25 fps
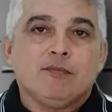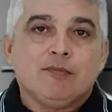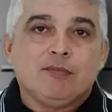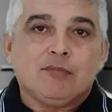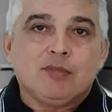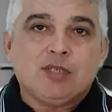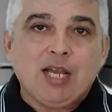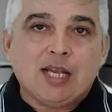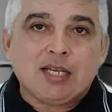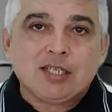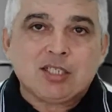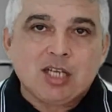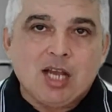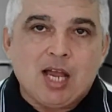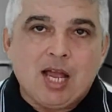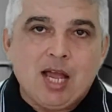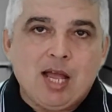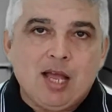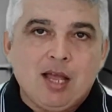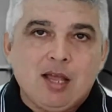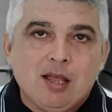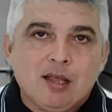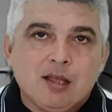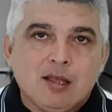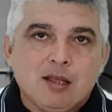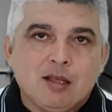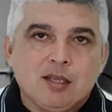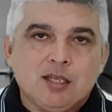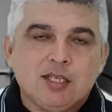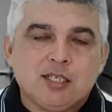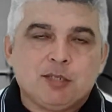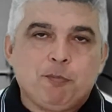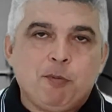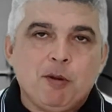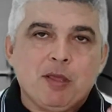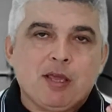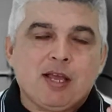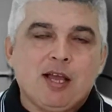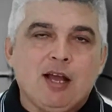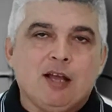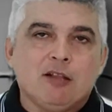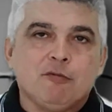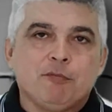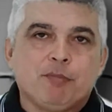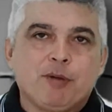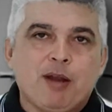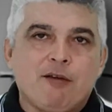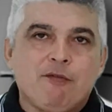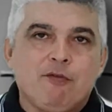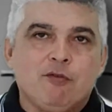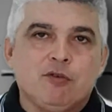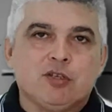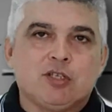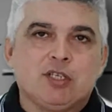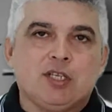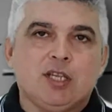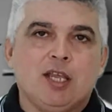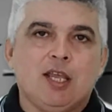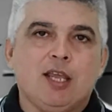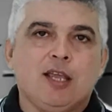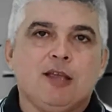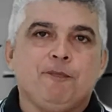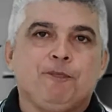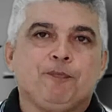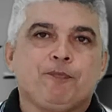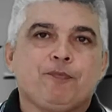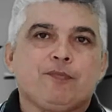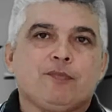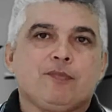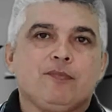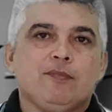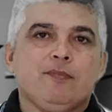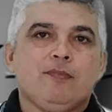já já, explicando para você